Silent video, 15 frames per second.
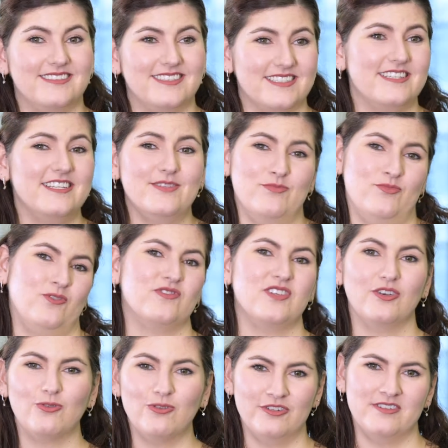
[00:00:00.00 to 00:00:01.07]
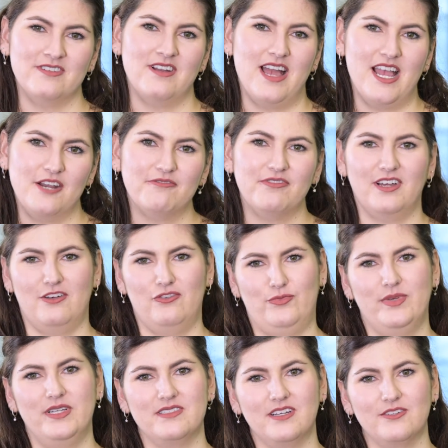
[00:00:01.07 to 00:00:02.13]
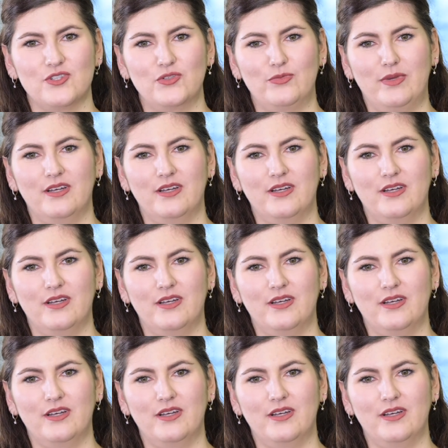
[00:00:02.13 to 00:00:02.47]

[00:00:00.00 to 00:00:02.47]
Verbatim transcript: Das Leben unserer Kunden einfacher und besser zu